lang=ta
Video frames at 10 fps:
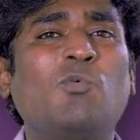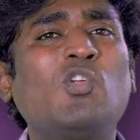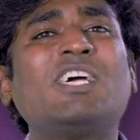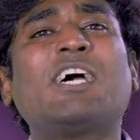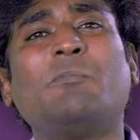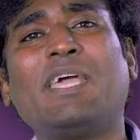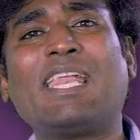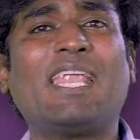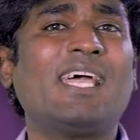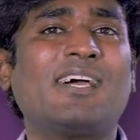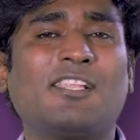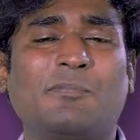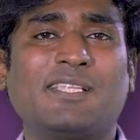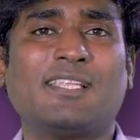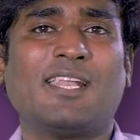இந்த முறுக்கு கம்பிகள்லாம்
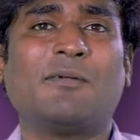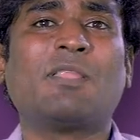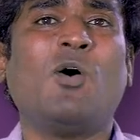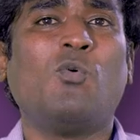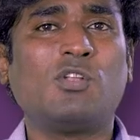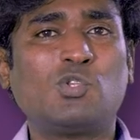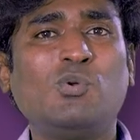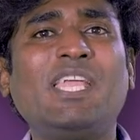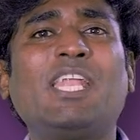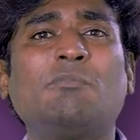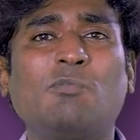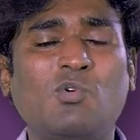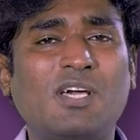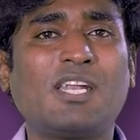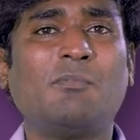என்னங்கிறத பார்த்துடலாம் ஒரு துணியை நம்ம
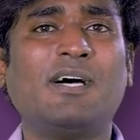முறுக்கிற